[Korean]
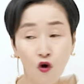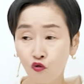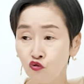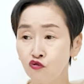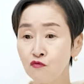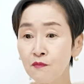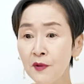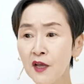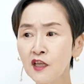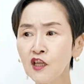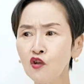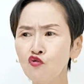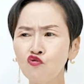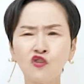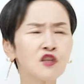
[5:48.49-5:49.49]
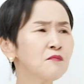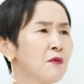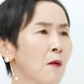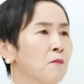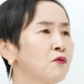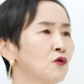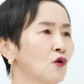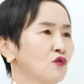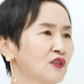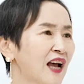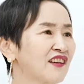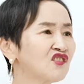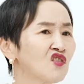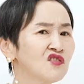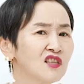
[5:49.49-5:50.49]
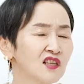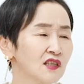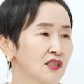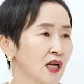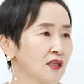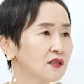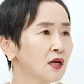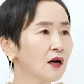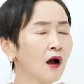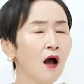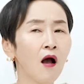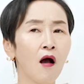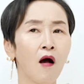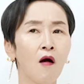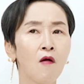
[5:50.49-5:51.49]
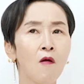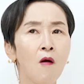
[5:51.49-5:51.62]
국민이 60몇 프로로 당선시킨 자체가